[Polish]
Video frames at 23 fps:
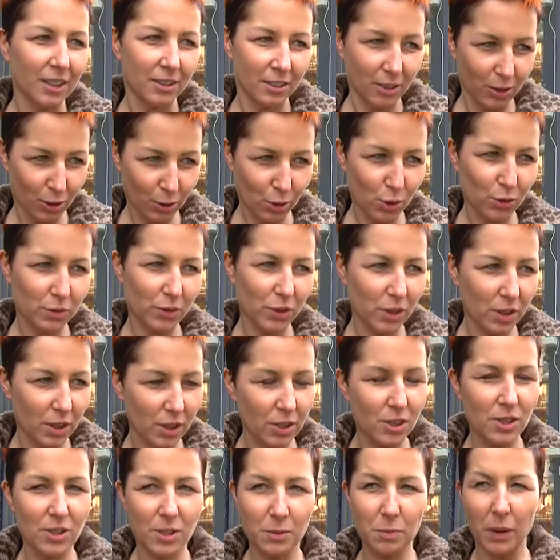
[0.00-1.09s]
no i oczywiście jak
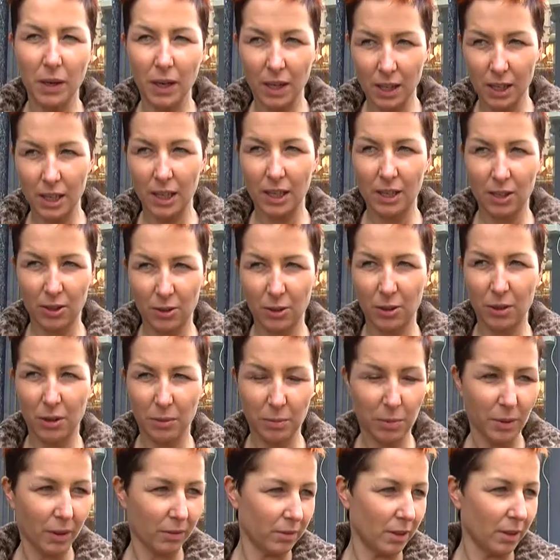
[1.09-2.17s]
się spala kalorie,
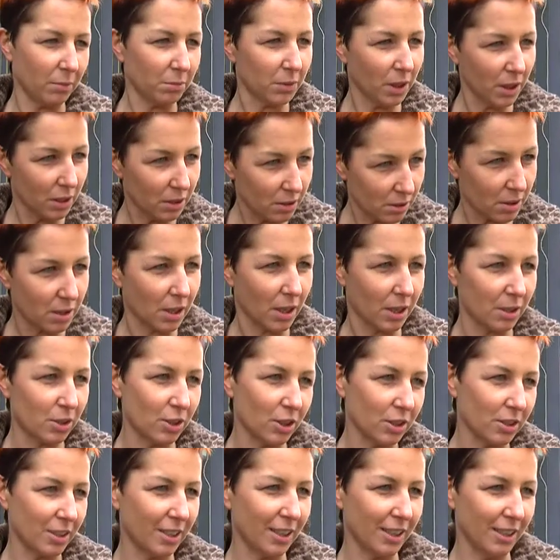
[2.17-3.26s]
prawda, mniej
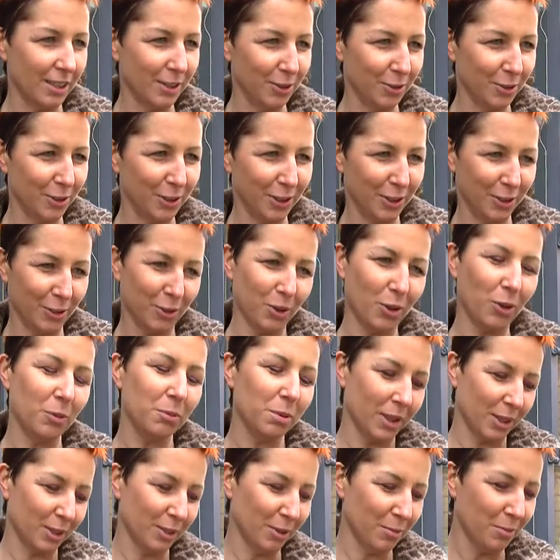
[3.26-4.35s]
dostarczać kalorii, no
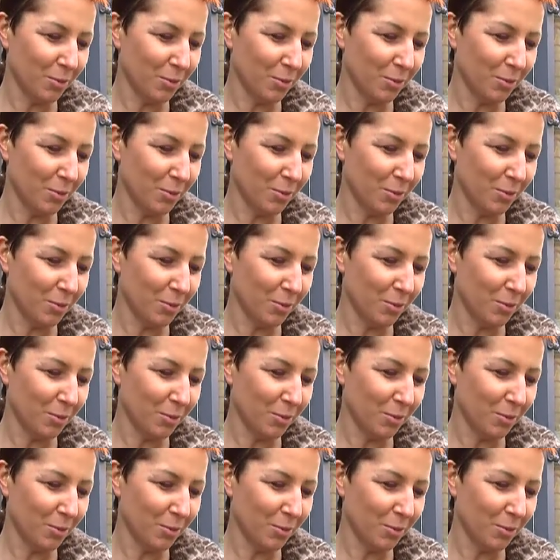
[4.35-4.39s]
kobieto,